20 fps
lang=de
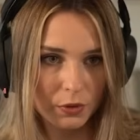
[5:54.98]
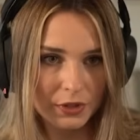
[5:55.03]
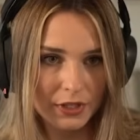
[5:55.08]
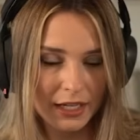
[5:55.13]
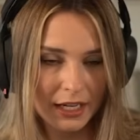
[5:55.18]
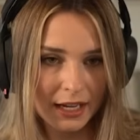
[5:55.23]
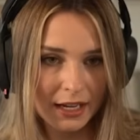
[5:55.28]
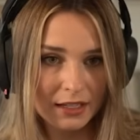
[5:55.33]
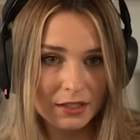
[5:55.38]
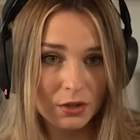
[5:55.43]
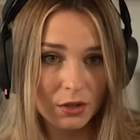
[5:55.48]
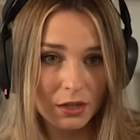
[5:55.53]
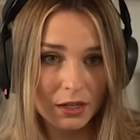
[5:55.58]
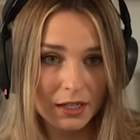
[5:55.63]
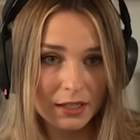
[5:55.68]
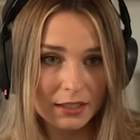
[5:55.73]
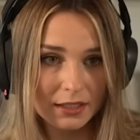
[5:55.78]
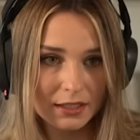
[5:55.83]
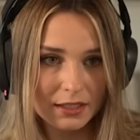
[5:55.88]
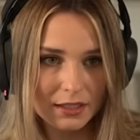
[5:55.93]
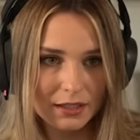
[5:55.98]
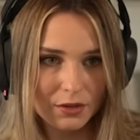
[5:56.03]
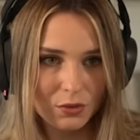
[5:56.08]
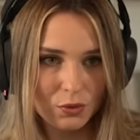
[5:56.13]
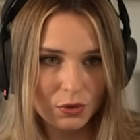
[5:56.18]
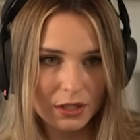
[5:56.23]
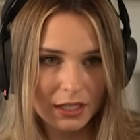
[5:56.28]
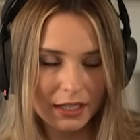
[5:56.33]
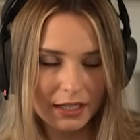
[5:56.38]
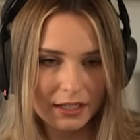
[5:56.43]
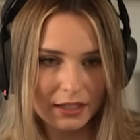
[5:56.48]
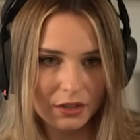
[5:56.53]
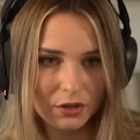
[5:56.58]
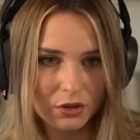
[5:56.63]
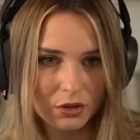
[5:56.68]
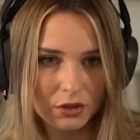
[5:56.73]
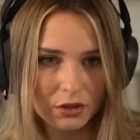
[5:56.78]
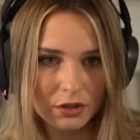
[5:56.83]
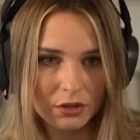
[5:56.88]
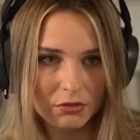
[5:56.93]
Und er soll halt richtig gut klettern
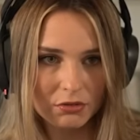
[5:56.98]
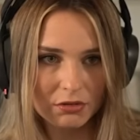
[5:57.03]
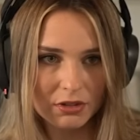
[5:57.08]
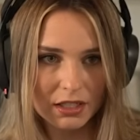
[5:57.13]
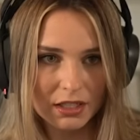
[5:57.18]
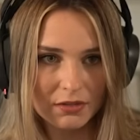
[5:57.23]
können und